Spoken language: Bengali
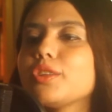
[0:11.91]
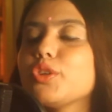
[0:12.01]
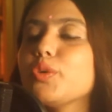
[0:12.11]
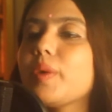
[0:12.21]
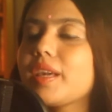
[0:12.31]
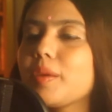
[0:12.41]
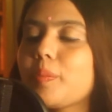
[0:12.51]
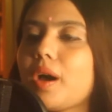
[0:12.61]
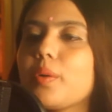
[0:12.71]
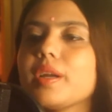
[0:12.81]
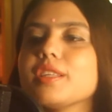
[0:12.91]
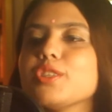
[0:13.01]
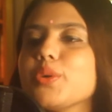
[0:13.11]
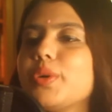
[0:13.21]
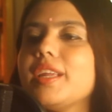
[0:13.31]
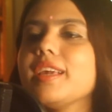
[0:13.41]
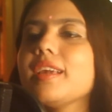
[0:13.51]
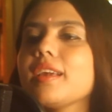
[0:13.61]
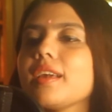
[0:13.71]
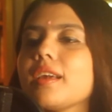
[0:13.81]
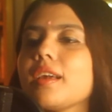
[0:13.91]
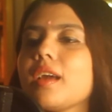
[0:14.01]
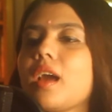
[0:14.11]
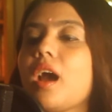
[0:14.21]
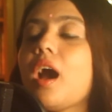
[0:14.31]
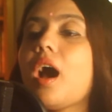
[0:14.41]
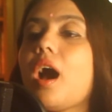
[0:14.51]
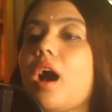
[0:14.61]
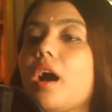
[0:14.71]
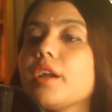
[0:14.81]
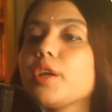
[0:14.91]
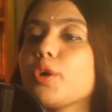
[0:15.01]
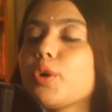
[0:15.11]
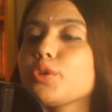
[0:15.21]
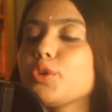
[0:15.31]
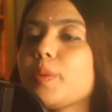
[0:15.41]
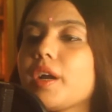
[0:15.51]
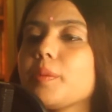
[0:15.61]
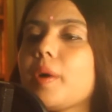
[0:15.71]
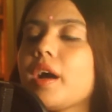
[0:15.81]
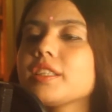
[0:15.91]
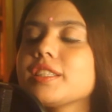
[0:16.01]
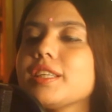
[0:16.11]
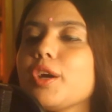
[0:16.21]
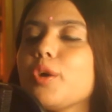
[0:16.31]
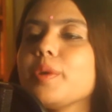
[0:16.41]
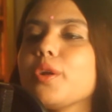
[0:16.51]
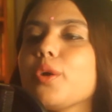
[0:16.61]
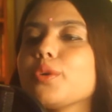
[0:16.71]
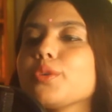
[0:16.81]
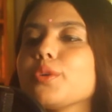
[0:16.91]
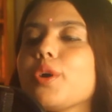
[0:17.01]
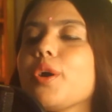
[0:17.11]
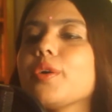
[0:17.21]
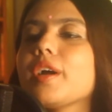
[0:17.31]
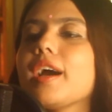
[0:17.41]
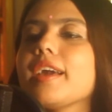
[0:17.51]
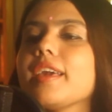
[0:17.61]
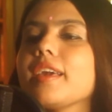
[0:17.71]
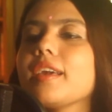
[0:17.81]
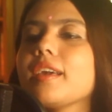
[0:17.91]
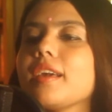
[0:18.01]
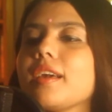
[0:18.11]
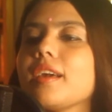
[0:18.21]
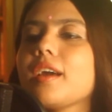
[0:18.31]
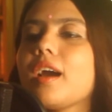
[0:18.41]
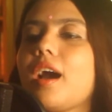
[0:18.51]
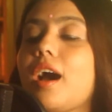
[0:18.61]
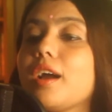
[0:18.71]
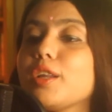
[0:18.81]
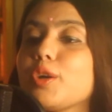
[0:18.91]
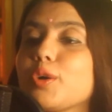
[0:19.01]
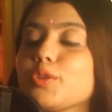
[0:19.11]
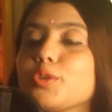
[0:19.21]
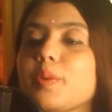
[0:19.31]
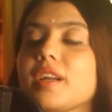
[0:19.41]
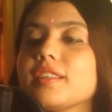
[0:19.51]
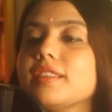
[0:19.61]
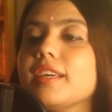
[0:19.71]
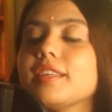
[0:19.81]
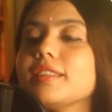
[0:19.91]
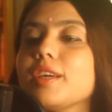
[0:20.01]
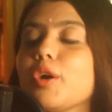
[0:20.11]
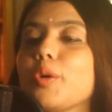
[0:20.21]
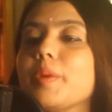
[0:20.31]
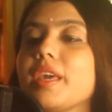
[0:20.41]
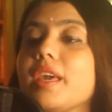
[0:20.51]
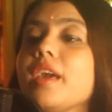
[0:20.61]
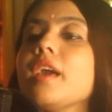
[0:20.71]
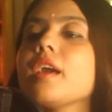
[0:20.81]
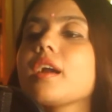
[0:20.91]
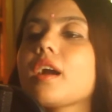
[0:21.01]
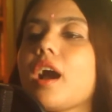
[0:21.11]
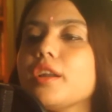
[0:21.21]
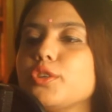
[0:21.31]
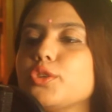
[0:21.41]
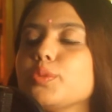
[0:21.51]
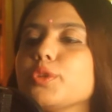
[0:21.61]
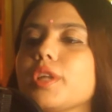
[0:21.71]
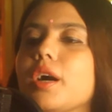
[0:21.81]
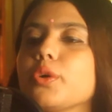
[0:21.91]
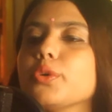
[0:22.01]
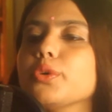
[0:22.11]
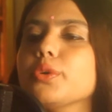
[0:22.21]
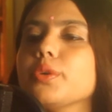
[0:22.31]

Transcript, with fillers: তোমাকে পাওয়ার জন্যে আর কতবার ভাসতে হবে রক্ত গঙ্গায় আর কতবার দেখতে হবে খাণ্ডবদাহন